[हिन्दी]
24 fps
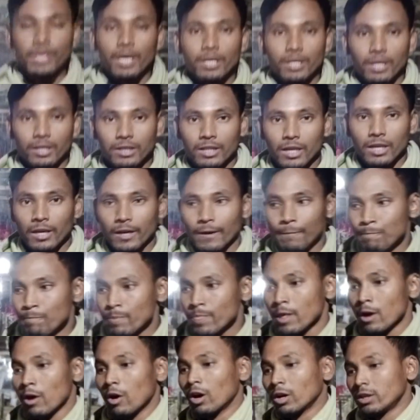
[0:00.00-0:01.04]
बिछाया जाता है
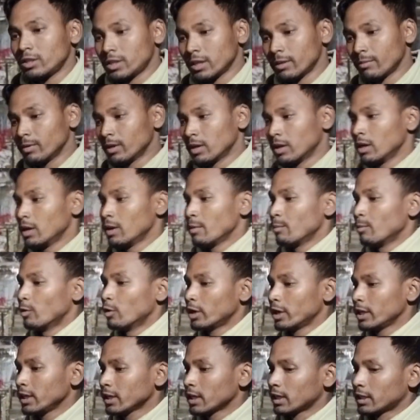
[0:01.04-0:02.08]
और जब
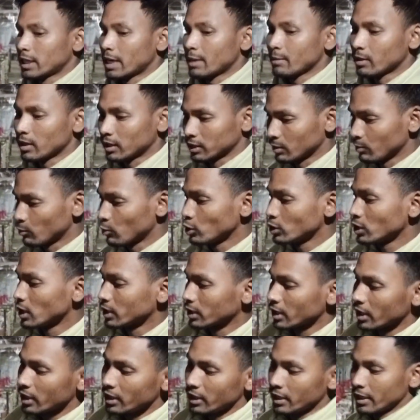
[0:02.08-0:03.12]
बोर्डिंग का टाइम ख़त्म हो
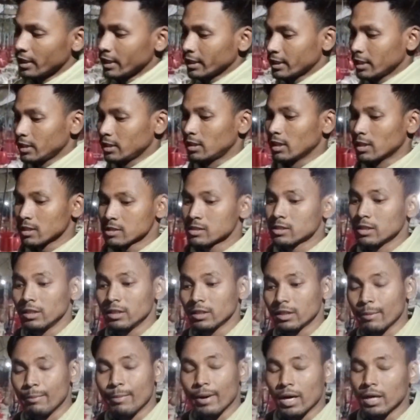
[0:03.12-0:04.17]
जाता है यानी कि दस
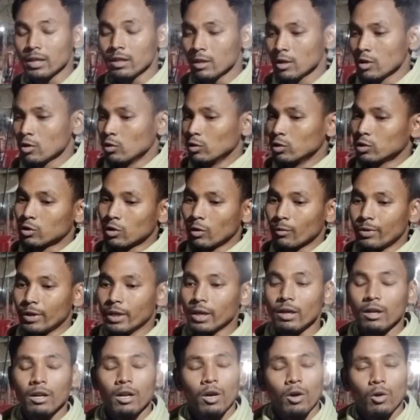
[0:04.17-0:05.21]
दिन के बाद उसको
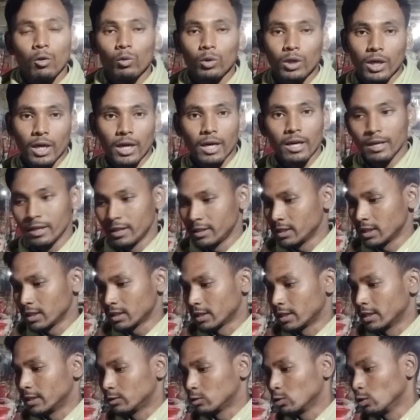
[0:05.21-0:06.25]
फिर उठाया ले
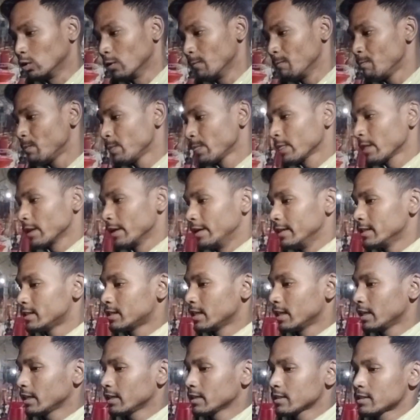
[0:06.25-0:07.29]
जाता है तो
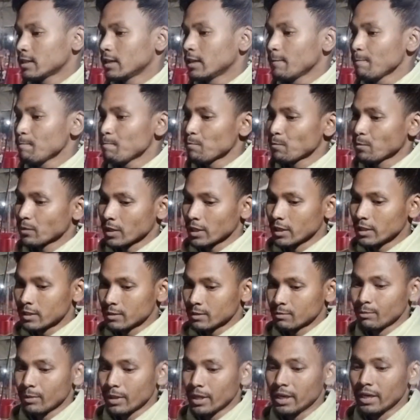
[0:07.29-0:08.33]
इस तरीके से
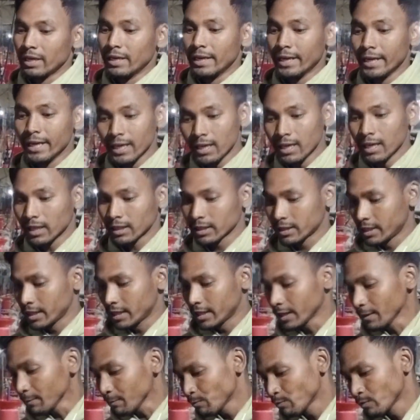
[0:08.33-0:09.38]
इसमें नेट
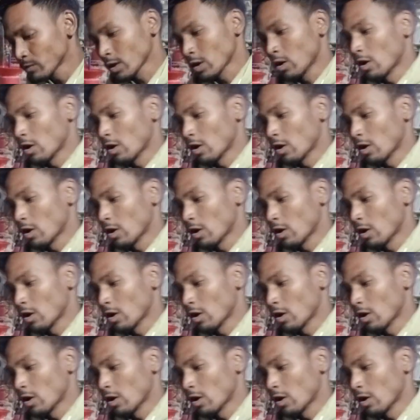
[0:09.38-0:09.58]
लगते हैं